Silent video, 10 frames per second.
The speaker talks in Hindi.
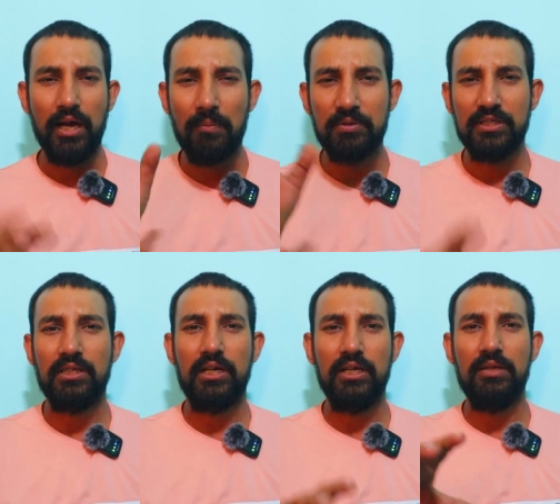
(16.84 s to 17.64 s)

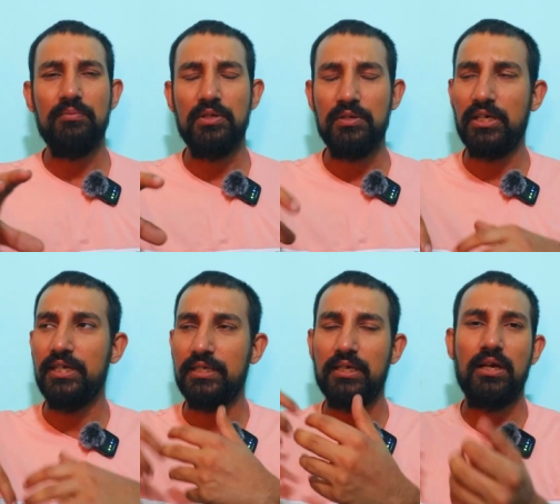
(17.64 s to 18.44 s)
नापसंद आने की पीछे
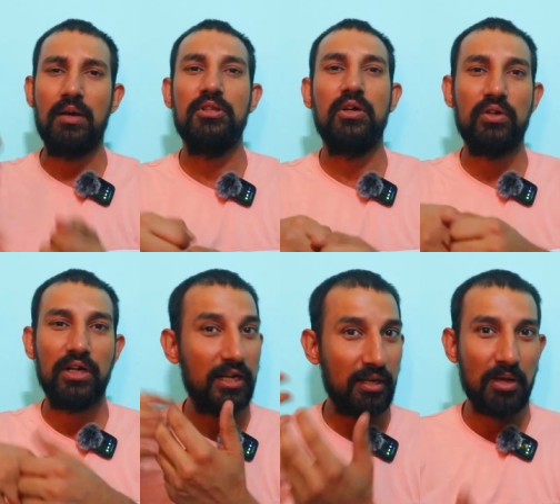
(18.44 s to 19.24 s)
रीजन अभी देखो
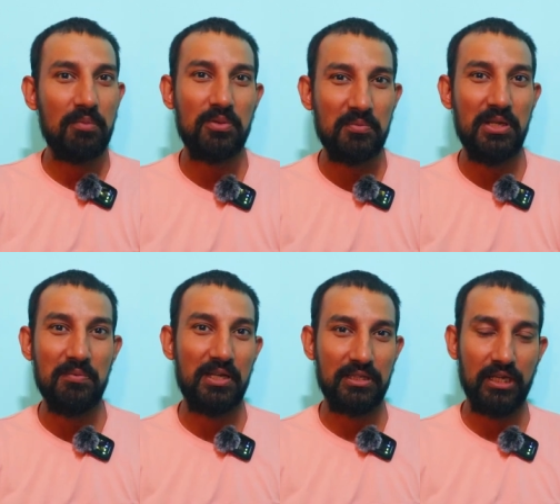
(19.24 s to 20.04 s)
ट्रेलर के बारे में तो हम नहीं
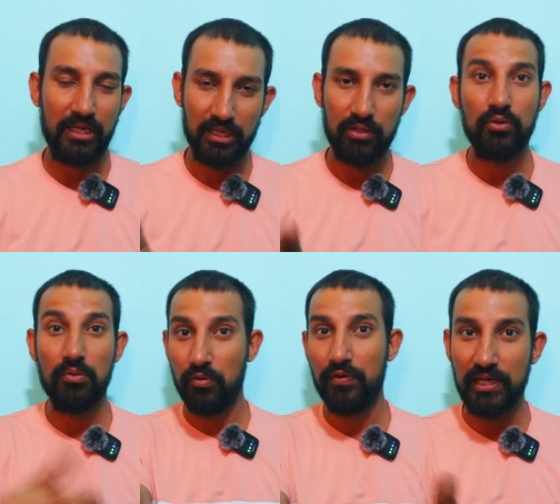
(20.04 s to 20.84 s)
बात करेंगे क्योंकि
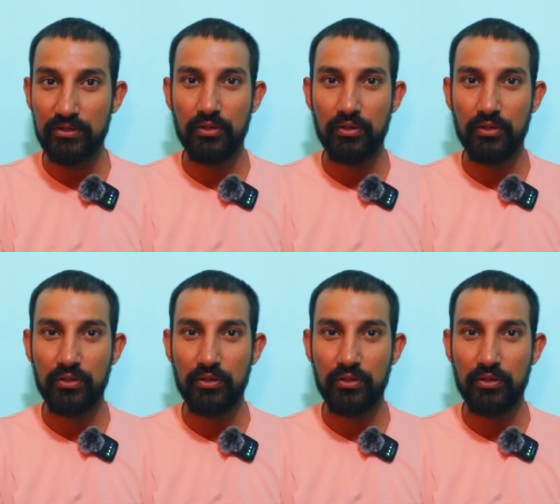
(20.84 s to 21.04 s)
मूवी आ